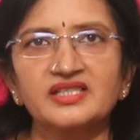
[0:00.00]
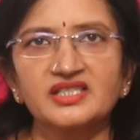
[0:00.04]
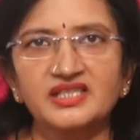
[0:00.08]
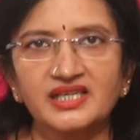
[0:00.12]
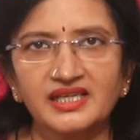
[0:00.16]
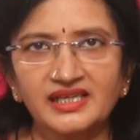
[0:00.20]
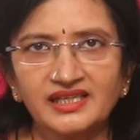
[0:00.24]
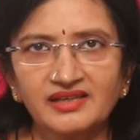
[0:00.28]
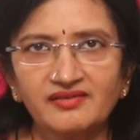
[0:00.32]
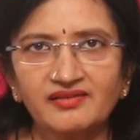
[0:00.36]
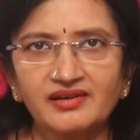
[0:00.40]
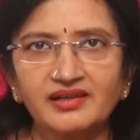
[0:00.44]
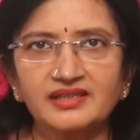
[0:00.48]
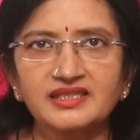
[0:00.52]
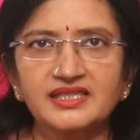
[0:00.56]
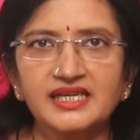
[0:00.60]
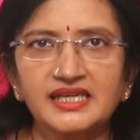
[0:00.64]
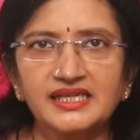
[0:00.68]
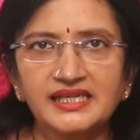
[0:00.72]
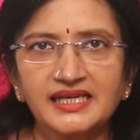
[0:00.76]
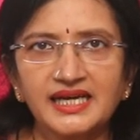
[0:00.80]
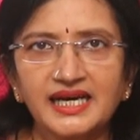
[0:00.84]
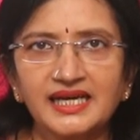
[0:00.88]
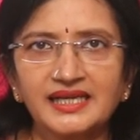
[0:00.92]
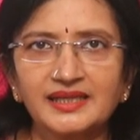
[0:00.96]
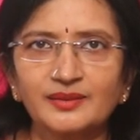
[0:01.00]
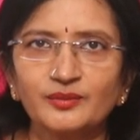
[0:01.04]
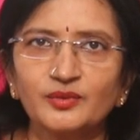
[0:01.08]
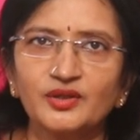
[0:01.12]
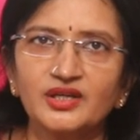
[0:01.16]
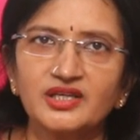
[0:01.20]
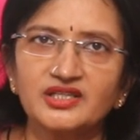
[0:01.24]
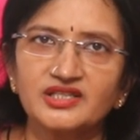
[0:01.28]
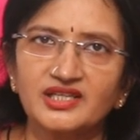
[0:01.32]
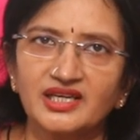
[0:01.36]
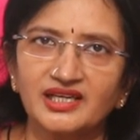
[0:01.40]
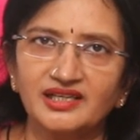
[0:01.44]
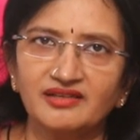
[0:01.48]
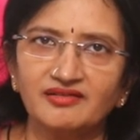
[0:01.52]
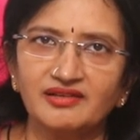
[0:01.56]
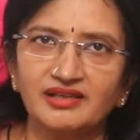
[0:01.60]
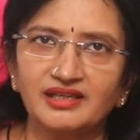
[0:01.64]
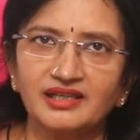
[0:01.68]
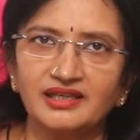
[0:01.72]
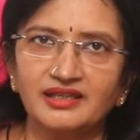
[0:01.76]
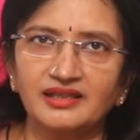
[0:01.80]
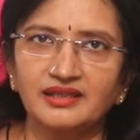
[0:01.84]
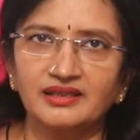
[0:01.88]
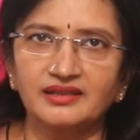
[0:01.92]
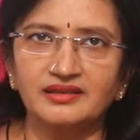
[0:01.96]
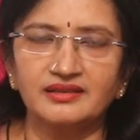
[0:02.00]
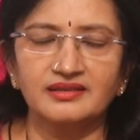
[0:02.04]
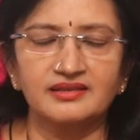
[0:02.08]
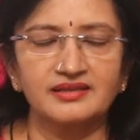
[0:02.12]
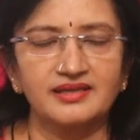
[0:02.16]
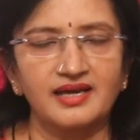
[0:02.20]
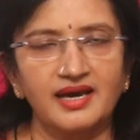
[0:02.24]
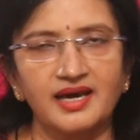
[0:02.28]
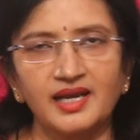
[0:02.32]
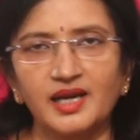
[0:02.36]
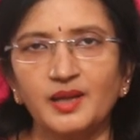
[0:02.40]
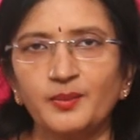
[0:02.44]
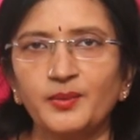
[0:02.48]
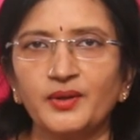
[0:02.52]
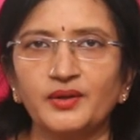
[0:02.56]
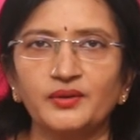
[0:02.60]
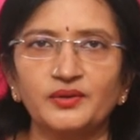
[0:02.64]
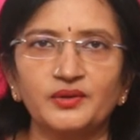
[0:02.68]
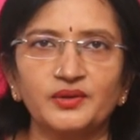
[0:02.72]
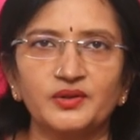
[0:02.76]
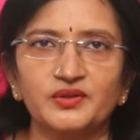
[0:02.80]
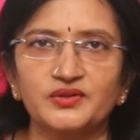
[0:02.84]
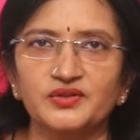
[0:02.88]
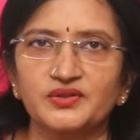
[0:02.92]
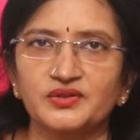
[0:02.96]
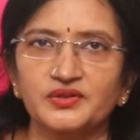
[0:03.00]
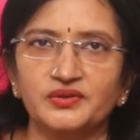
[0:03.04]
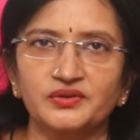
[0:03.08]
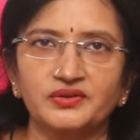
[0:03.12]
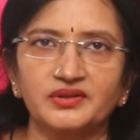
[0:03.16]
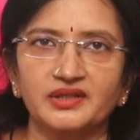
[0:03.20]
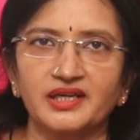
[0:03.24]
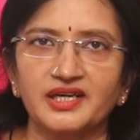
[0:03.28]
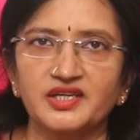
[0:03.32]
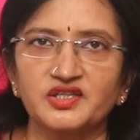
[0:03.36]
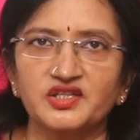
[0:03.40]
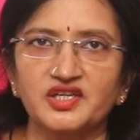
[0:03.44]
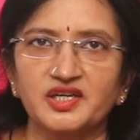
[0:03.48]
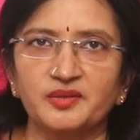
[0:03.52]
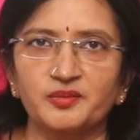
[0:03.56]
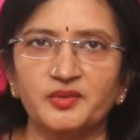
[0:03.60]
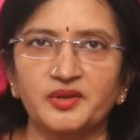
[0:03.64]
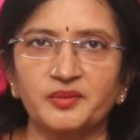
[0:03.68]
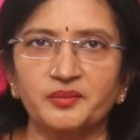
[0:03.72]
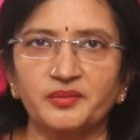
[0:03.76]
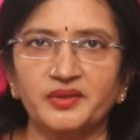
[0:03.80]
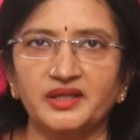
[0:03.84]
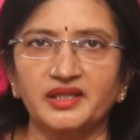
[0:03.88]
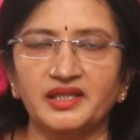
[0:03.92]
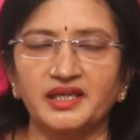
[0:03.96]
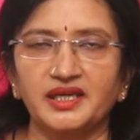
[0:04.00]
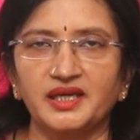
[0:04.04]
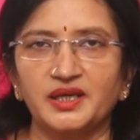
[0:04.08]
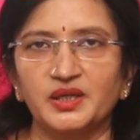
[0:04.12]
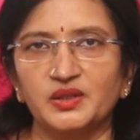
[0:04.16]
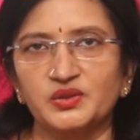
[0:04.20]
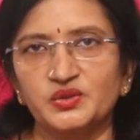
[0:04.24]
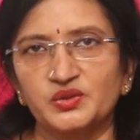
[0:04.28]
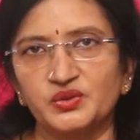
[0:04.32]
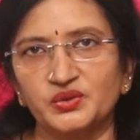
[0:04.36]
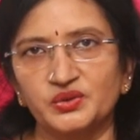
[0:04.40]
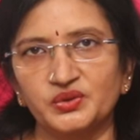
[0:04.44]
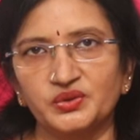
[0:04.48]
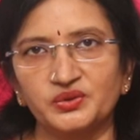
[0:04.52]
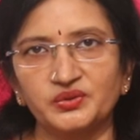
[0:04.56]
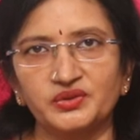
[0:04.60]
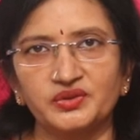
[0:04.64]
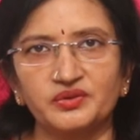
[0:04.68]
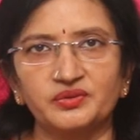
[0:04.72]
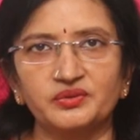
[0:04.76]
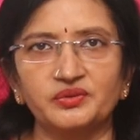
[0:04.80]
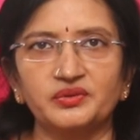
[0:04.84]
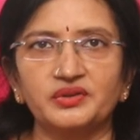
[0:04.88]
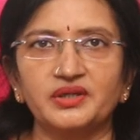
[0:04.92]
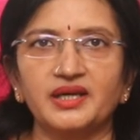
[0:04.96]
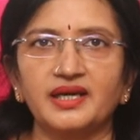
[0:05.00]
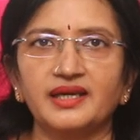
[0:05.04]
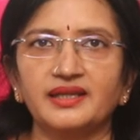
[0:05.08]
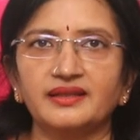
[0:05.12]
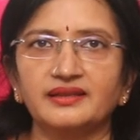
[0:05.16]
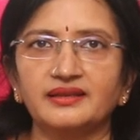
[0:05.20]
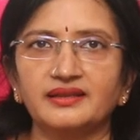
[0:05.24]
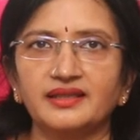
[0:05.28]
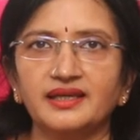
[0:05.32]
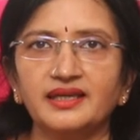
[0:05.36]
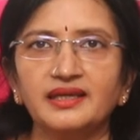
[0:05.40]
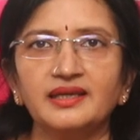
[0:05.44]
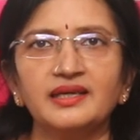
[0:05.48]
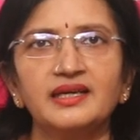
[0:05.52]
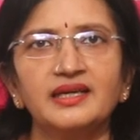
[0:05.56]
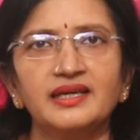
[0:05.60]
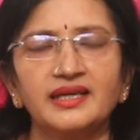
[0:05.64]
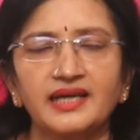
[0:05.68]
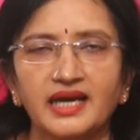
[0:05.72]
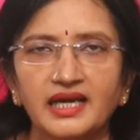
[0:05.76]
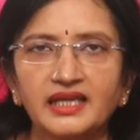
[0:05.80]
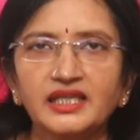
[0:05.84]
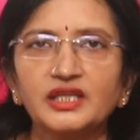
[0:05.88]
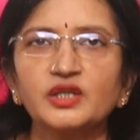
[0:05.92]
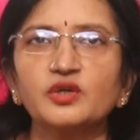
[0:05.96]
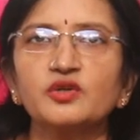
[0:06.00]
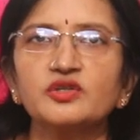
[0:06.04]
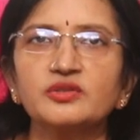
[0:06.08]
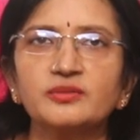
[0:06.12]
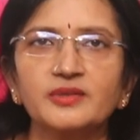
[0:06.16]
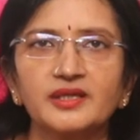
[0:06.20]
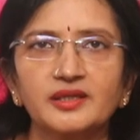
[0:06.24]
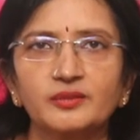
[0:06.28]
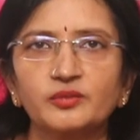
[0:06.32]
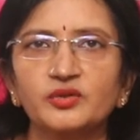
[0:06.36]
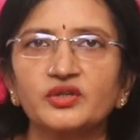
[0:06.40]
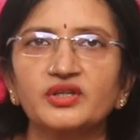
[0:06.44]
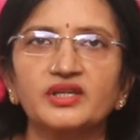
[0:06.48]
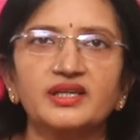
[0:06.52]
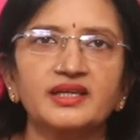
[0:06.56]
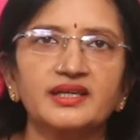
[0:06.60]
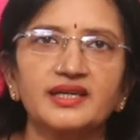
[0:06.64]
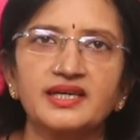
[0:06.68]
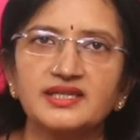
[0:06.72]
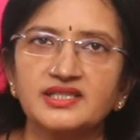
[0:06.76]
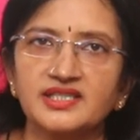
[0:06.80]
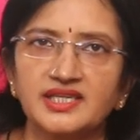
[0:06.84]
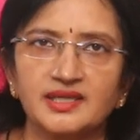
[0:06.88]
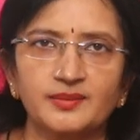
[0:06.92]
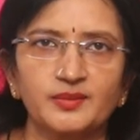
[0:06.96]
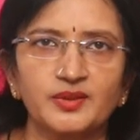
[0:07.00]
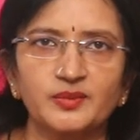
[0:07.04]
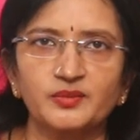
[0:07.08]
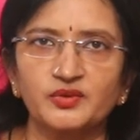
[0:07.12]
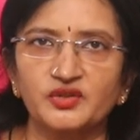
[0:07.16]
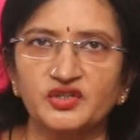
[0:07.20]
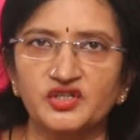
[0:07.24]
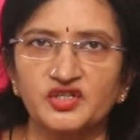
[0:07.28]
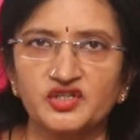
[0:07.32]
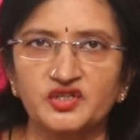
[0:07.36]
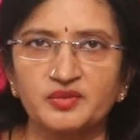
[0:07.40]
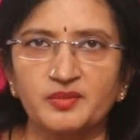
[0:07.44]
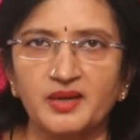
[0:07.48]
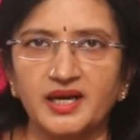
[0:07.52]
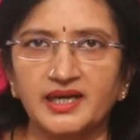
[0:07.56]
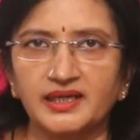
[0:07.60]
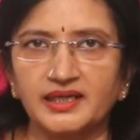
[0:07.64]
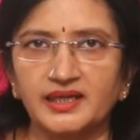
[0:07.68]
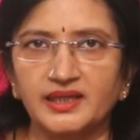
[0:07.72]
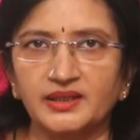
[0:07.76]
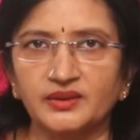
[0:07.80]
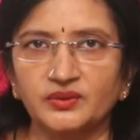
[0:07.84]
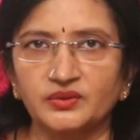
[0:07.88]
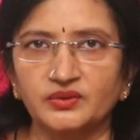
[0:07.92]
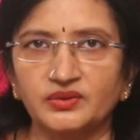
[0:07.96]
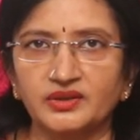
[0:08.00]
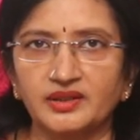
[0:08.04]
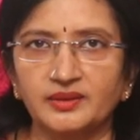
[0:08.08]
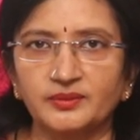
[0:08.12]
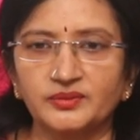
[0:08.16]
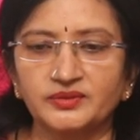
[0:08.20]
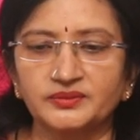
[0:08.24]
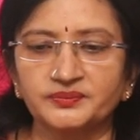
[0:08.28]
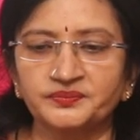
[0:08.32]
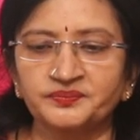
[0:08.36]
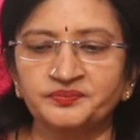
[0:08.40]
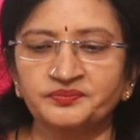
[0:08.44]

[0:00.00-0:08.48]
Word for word: చలి చలికాలంలో ఈ చలి వల్ల చాలా పగుళ్ళు వస్తూ ఉంటాయి చర్మం మీద ఇక జుట్టూరు కూడా అంతే కానీ ఈరోజు మనం ముఖ్యంగా చర్మం గురించి మాట్లాడుకుందాము